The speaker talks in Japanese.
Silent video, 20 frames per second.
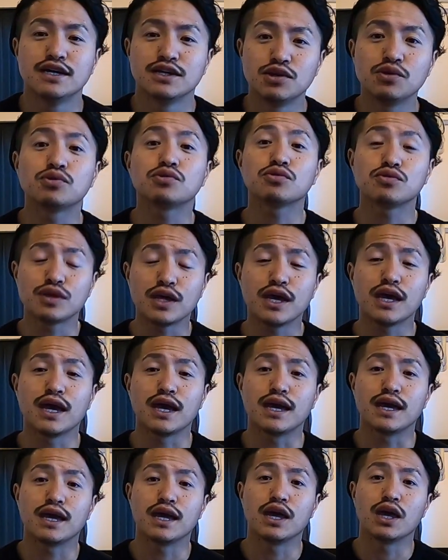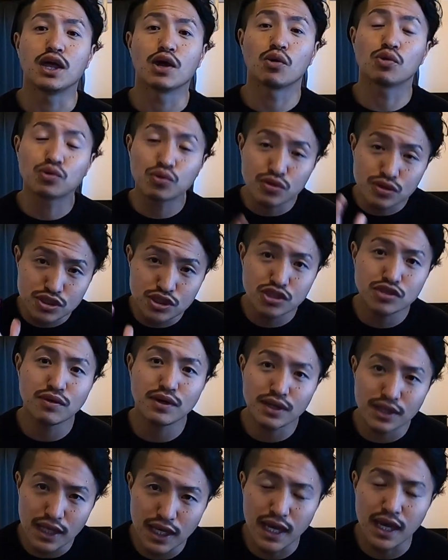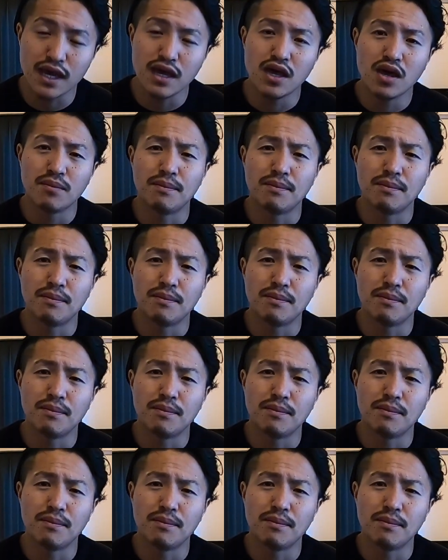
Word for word: ということで、えー、今年はね、